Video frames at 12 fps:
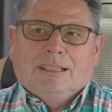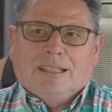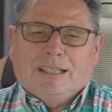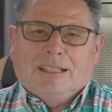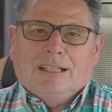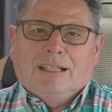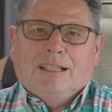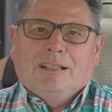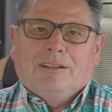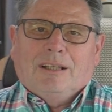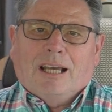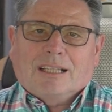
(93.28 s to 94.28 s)
Denn
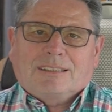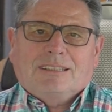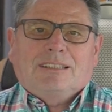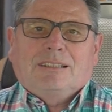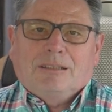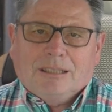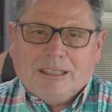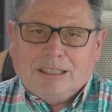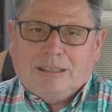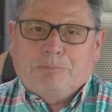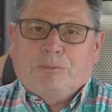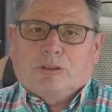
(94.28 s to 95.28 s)
erstens
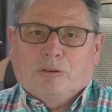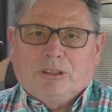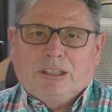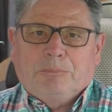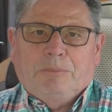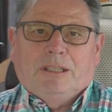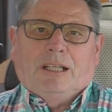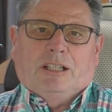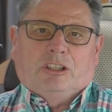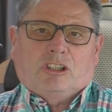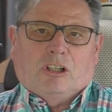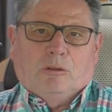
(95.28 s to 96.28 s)
ich persönlich bin
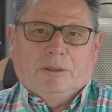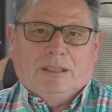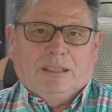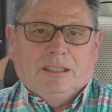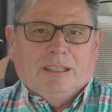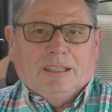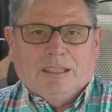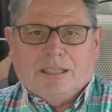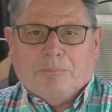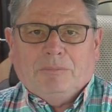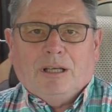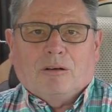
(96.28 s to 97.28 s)
kein Schrauber. Ich
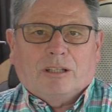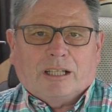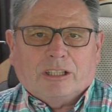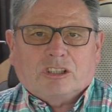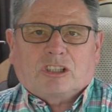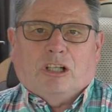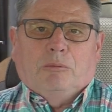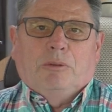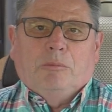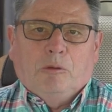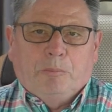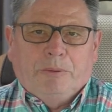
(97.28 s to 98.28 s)
habe mir auch kein
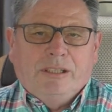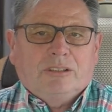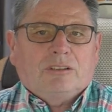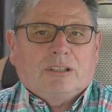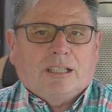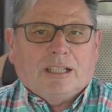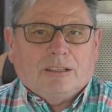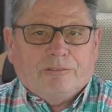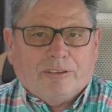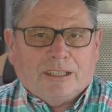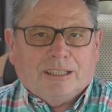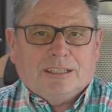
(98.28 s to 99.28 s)
Schraubermobil, sondern ein
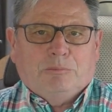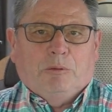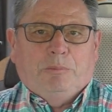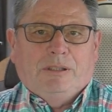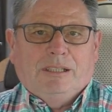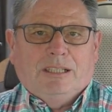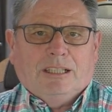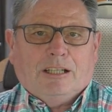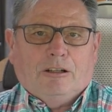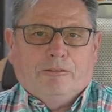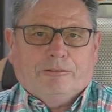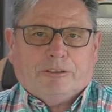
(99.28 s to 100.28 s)
fertiges Mobil
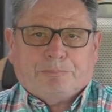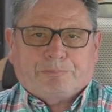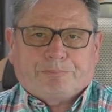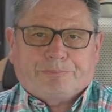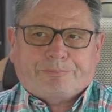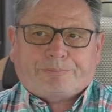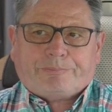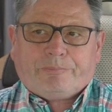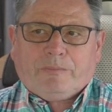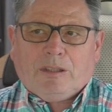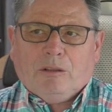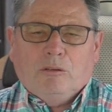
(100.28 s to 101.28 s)
gekauft
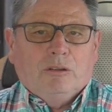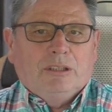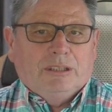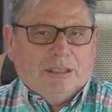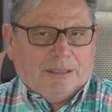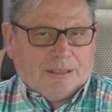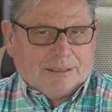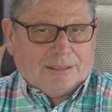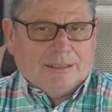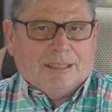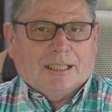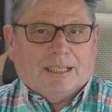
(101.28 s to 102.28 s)
und das
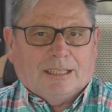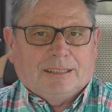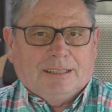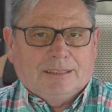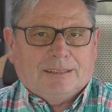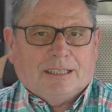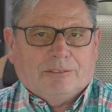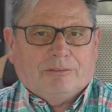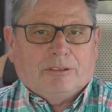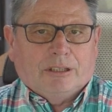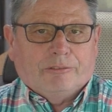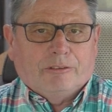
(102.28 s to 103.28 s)
in der Garantiezeit
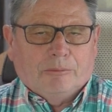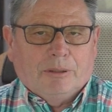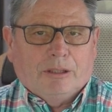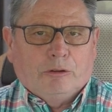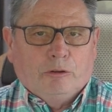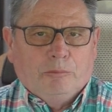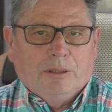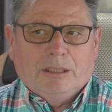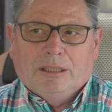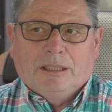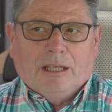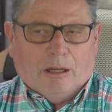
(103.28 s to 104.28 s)
von der Firma Hümer
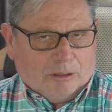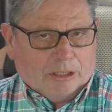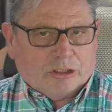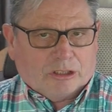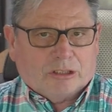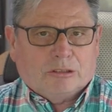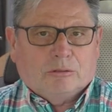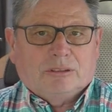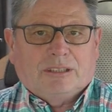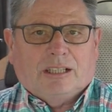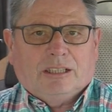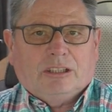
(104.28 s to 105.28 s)
auch
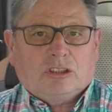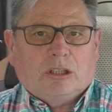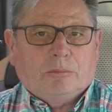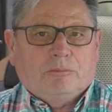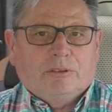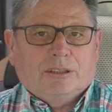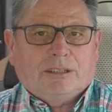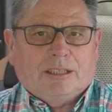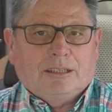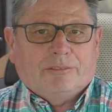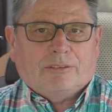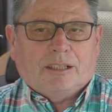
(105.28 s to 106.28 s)
anstandslos nachgeschraubt wird,
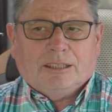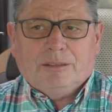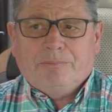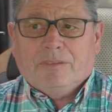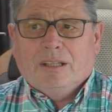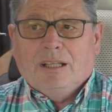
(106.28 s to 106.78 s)
keine Frage.